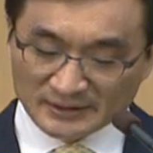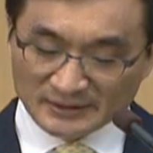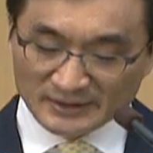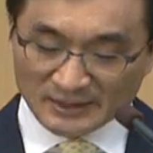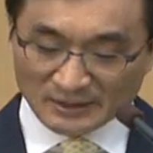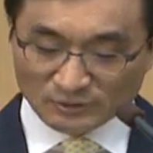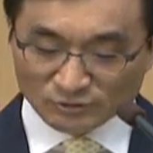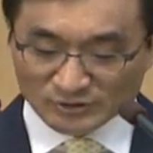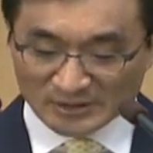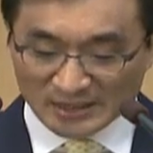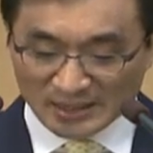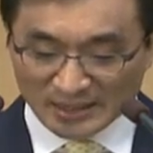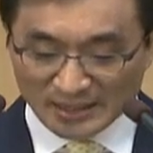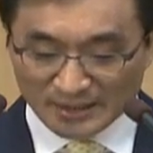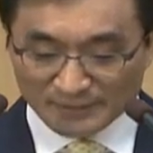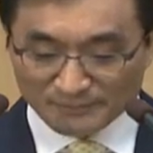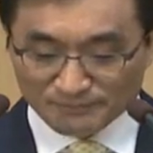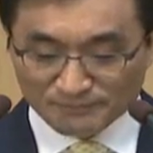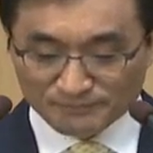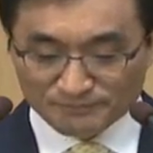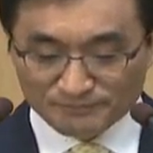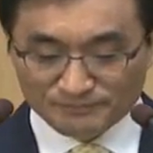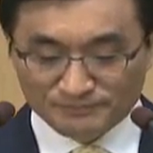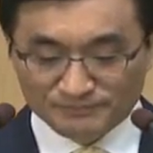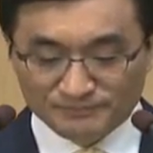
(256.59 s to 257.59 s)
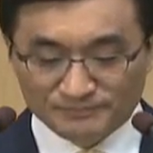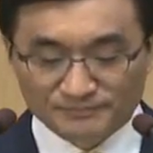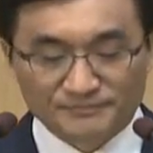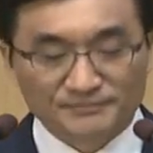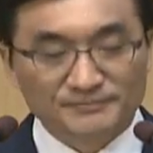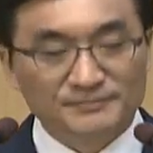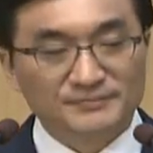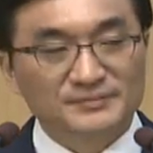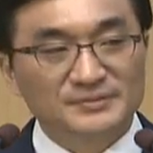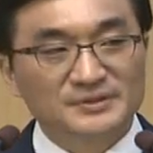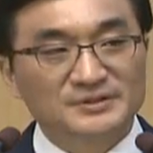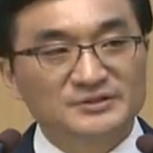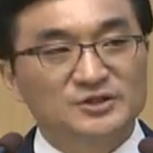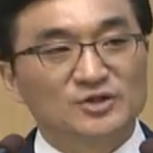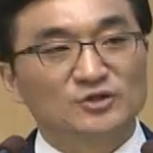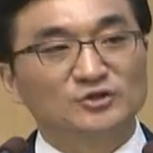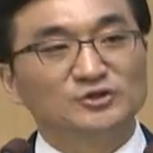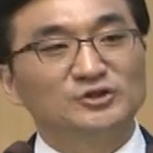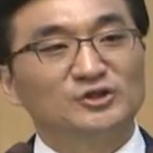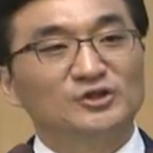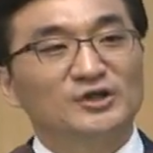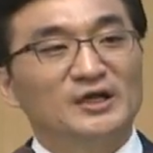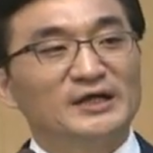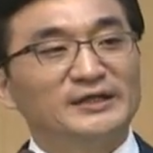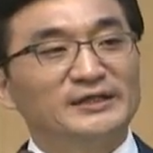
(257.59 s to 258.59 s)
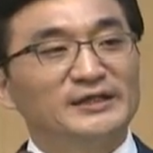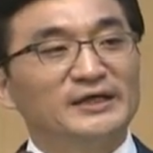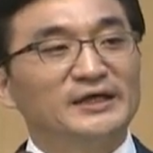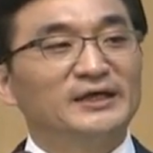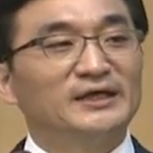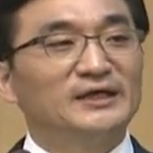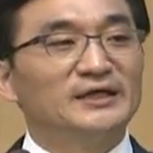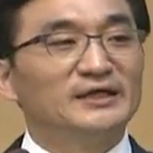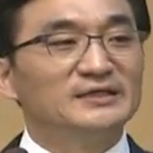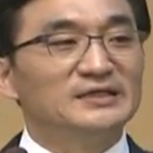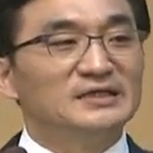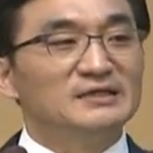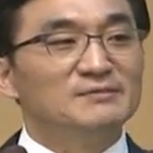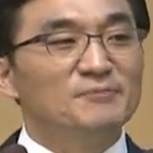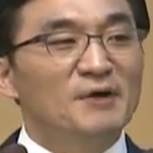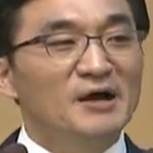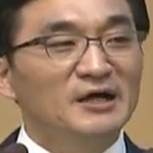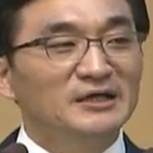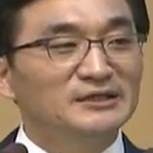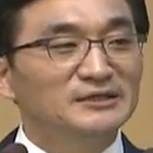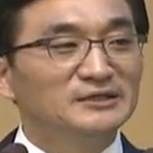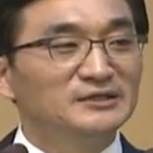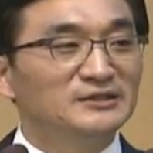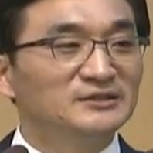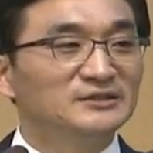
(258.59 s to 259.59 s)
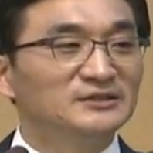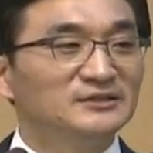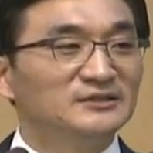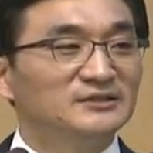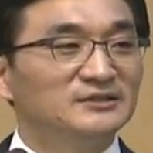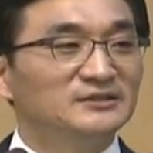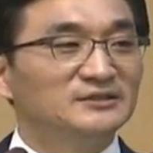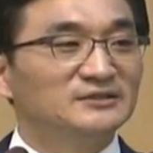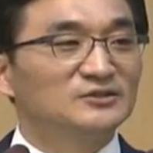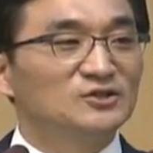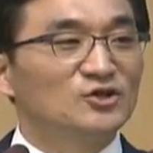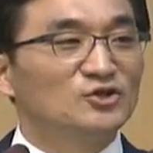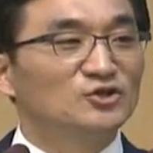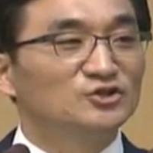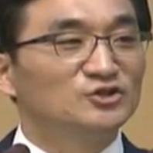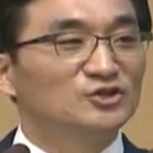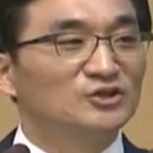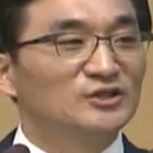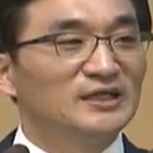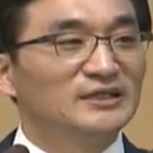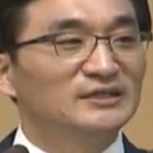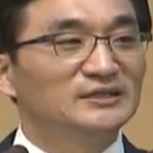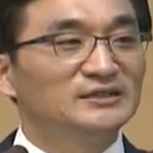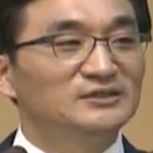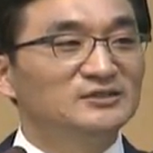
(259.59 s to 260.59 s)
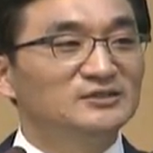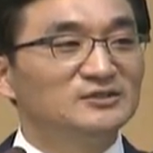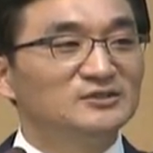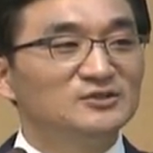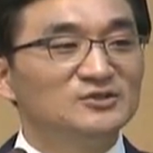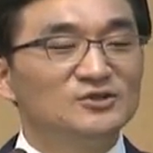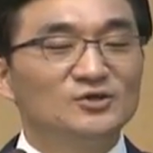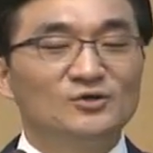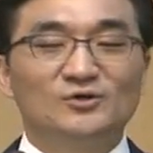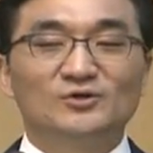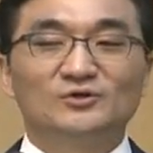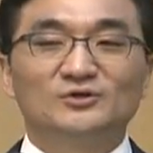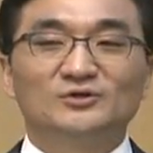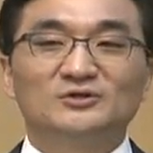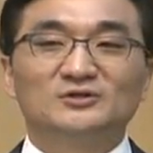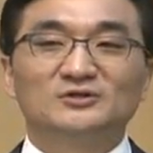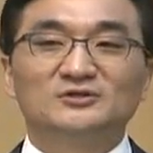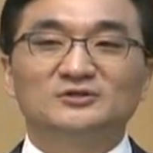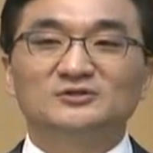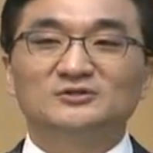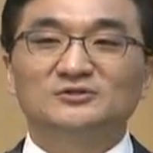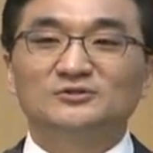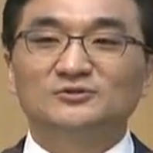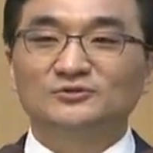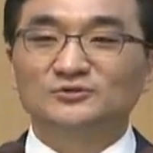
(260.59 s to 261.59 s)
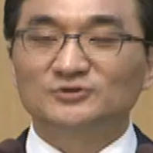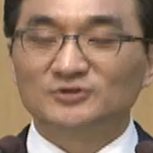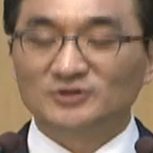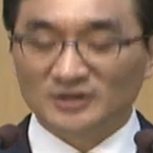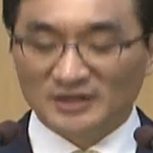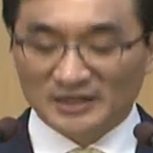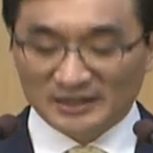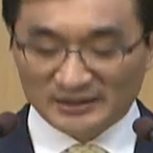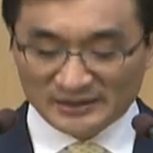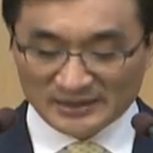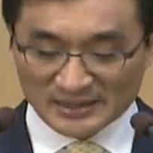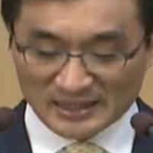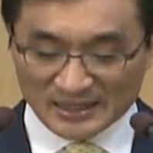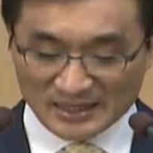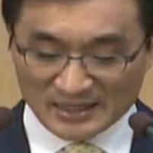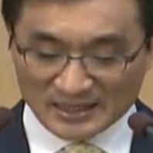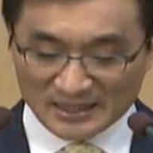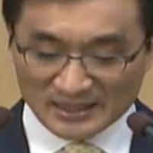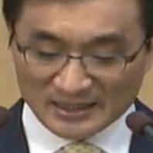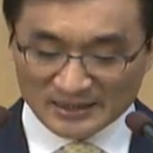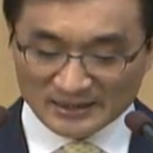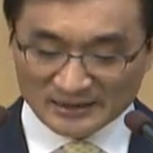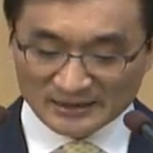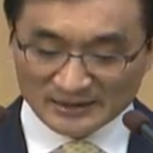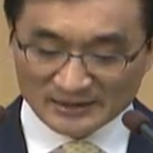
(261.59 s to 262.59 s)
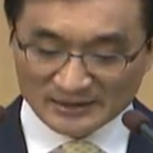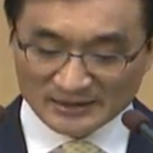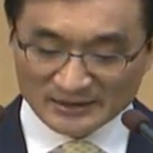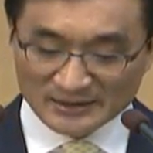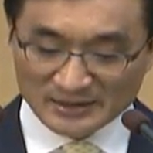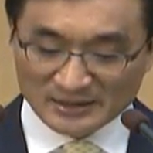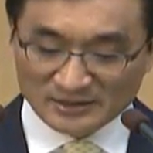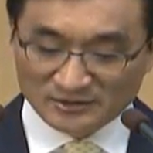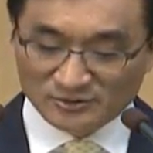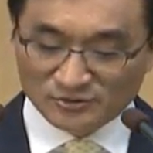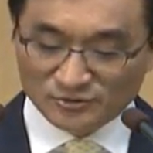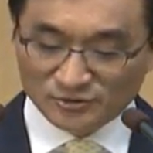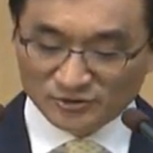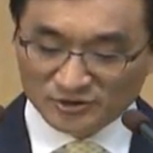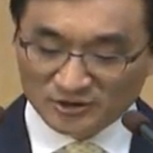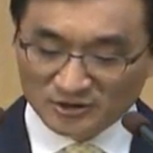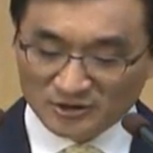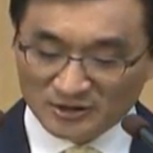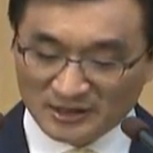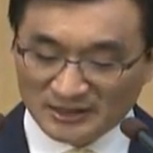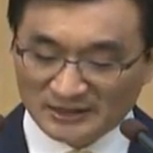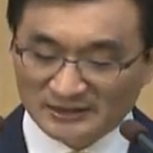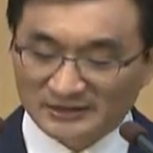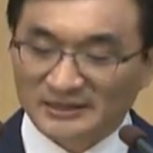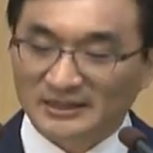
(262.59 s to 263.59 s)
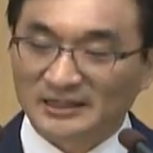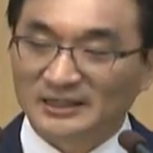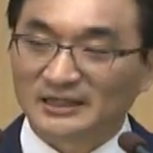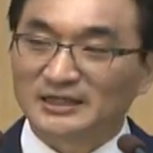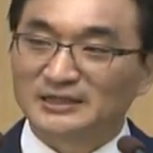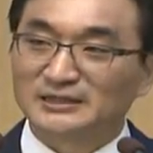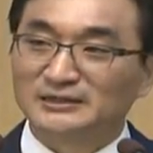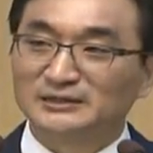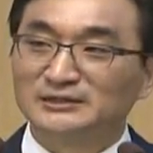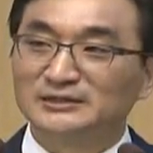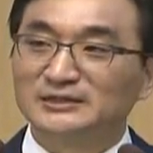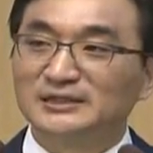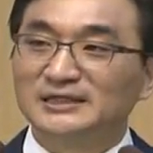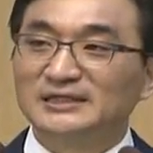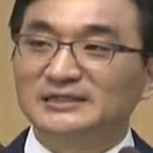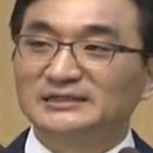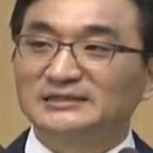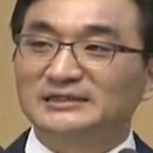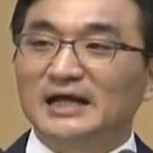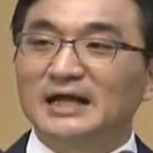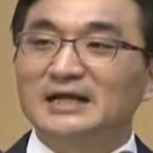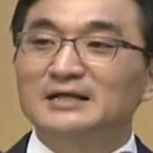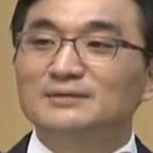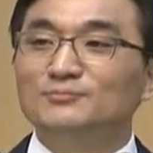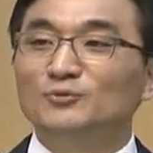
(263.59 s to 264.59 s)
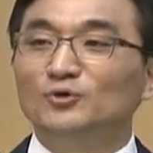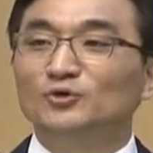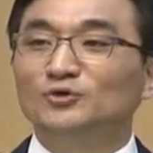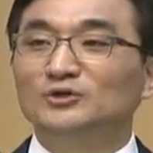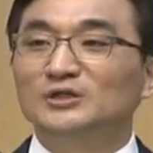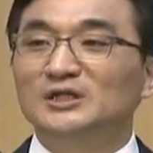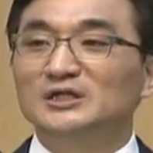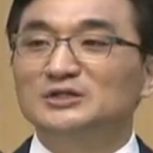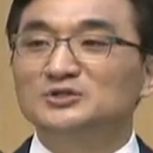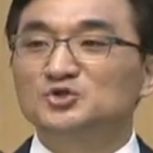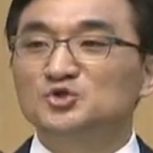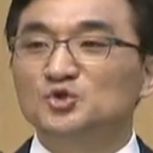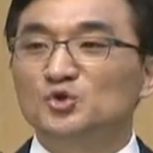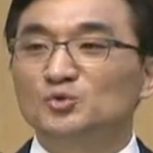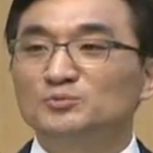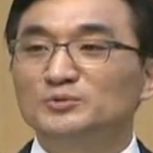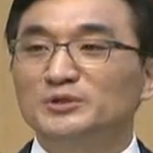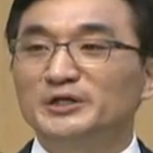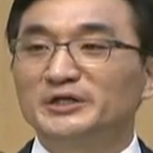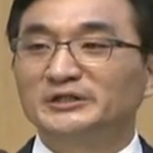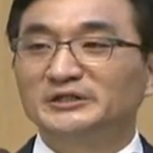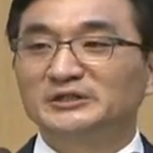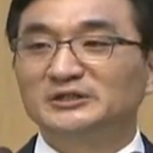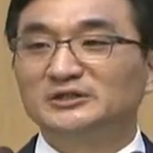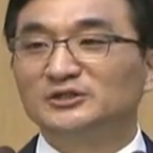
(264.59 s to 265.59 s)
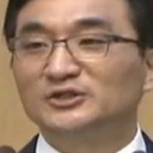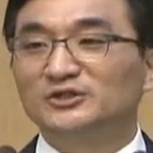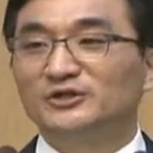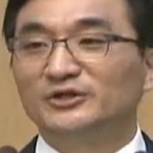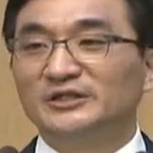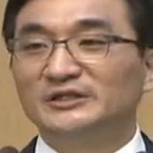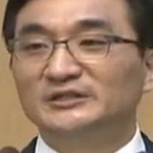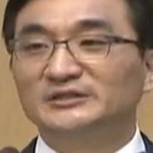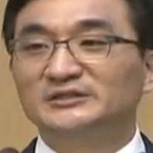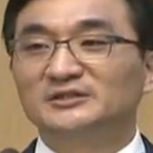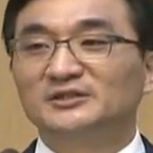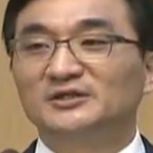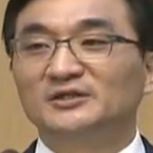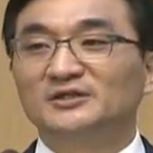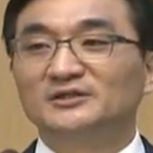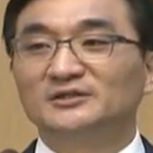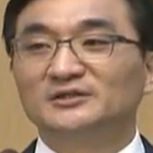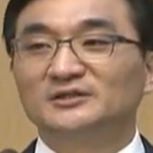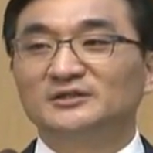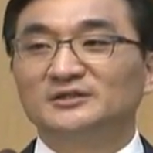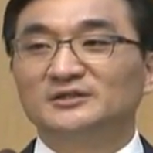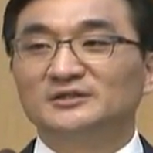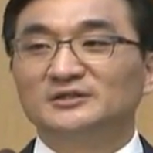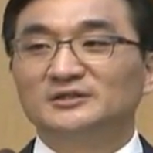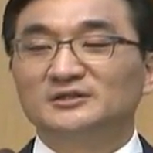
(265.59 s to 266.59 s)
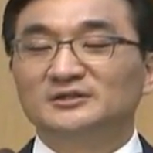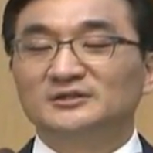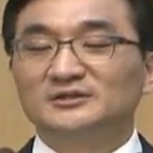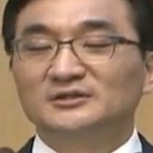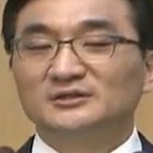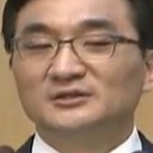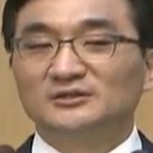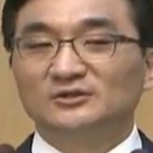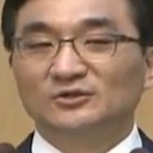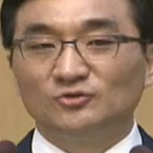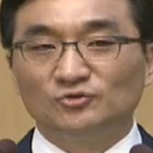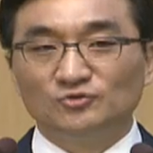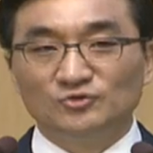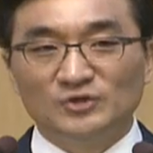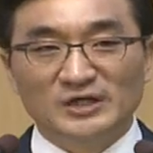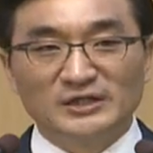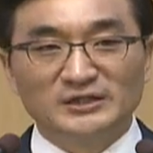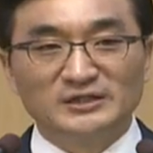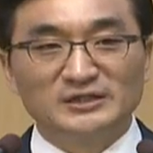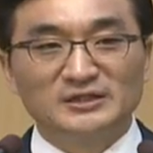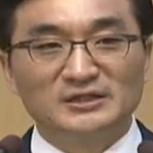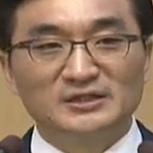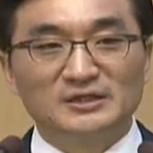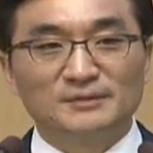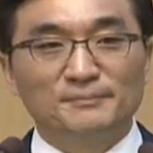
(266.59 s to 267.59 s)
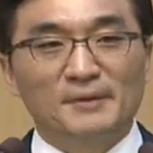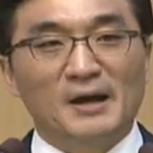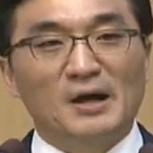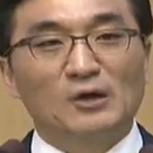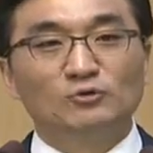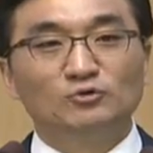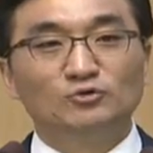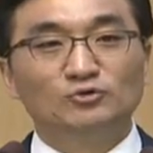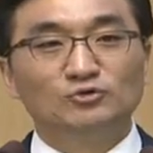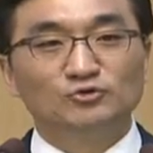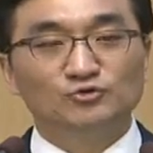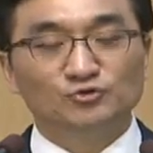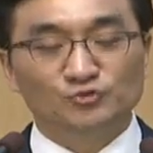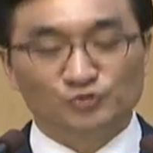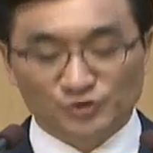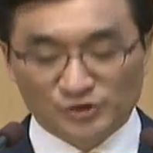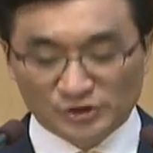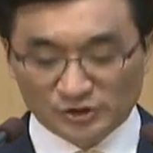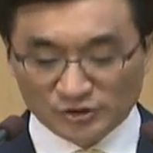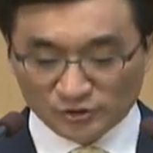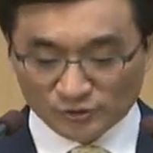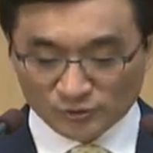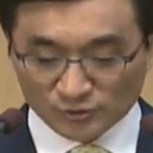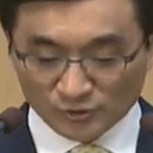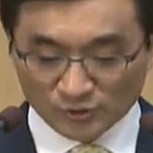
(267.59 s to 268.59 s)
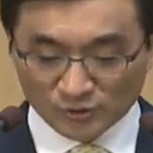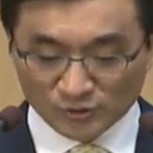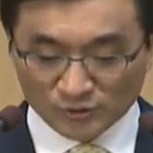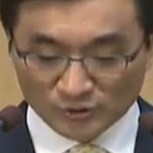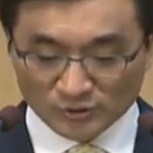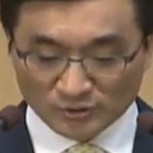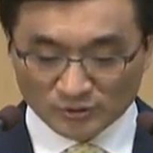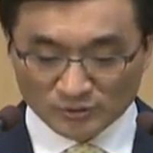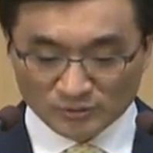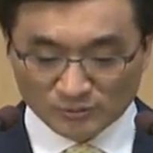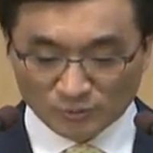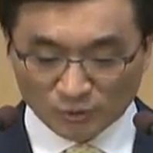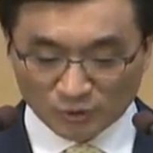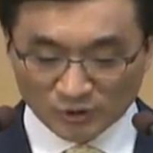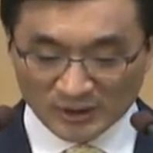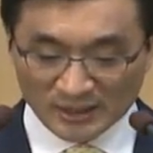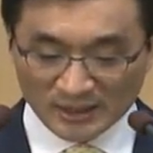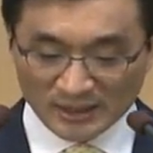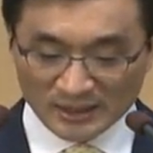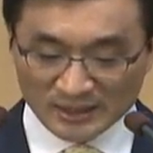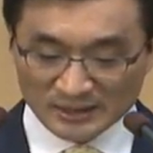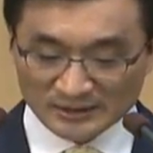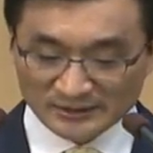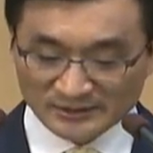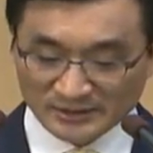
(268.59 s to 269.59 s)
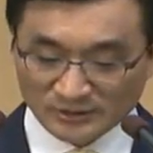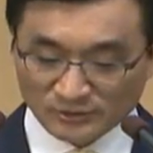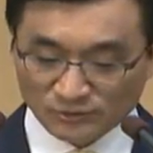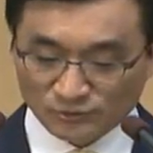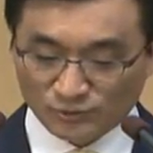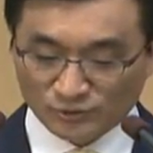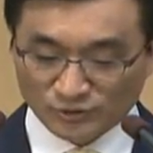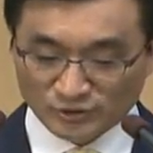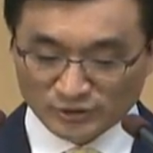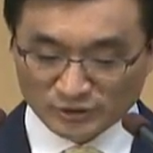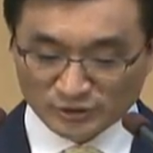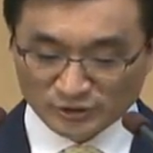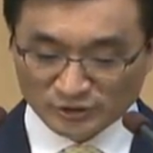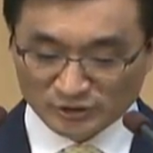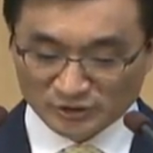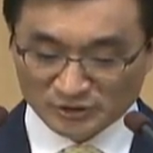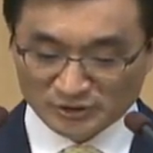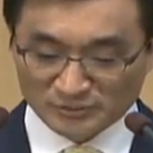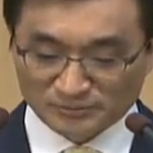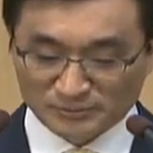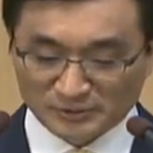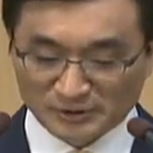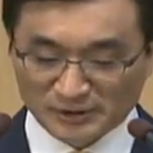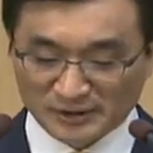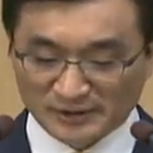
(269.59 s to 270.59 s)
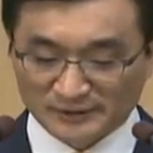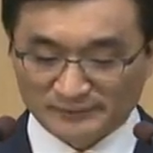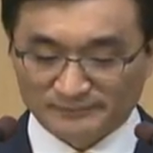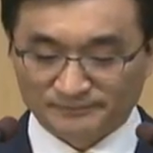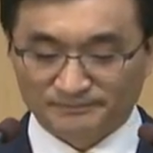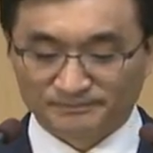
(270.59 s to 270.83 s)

예루살렘 성전 안에 이방인들을 성전 안 뜰로 끌고 들어갔다. 이끌고 들어갔다라는 잘못된 소문에 근거해서 유대인들이 바울을 죽이려고 몰아세우고 있는 것입니다.